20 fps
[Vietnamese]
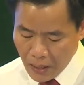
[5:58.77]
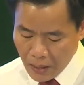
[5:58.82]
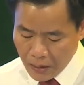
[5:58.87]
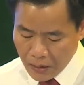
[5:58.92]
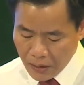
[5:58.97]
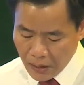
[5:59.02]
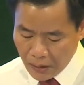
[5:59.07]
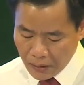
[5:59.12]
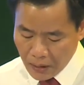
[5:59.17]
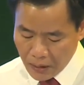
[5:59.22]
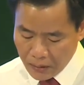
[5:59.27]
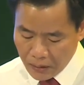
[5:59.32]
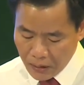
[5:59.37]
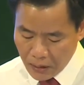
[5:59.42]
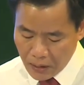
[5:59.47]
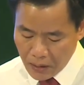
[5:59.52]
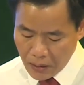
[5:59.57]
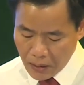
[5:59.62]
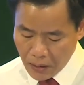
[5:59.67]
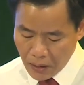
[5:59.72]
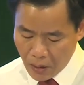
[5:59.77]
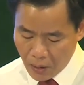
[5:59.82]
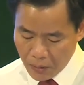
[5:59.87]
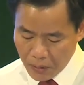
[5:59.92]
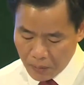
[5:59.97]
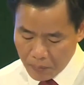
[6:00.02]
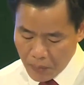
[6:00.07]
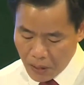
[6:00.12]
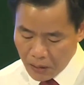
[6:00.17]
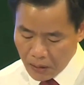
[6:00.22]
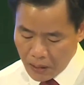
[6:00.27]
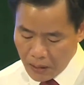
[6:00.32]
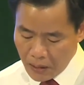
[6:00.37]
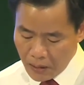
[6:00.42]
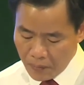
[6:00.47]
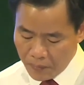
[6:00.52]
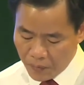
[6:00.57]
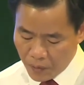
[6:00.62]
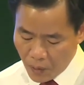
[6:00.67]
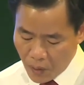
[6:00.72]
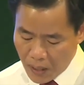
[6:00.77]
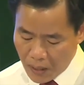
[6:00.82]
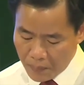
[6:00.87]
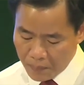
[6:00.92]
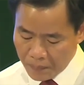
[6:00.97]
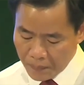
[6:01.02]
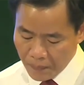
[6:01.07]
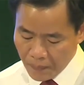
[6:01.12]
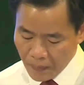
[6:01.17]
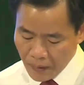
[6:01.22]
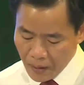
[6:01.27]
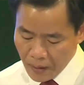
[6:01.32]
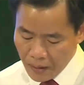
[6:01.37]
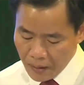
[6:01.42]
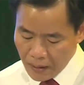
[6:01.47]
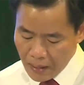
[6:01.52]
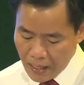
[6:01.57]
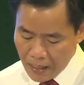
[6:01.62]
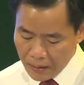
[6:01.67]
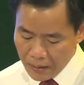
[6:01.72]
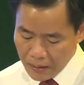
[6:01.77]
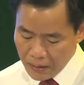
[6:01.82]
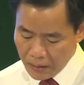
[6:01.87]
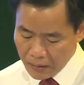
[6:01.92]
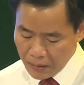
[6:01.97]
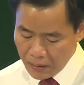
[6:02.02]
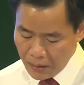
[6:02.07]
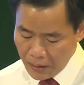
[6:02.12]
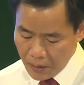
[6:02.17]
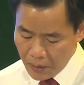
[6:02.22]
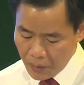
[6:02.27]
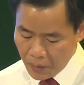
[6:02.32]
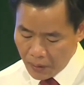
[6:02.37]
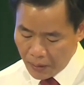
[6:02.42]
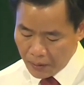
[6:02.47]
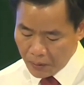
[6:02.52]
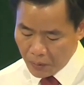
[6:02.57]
sẽ thực sự có những bước đi phù hợp, đạt được nhiều kết